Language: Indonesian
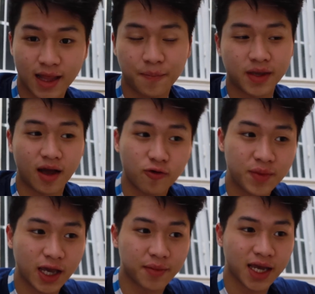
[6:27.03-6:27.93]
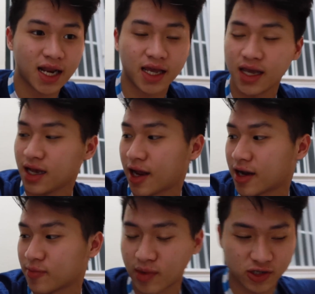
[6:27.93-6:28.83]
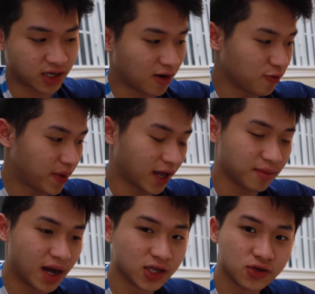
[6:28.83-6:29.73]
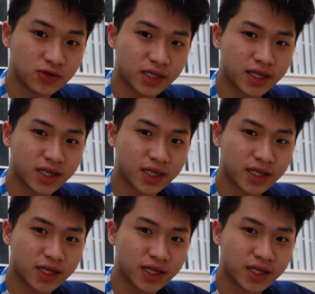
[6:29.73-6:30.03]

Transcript: Tapi aku mikir-mikir lagi karena barusan aku packing baju,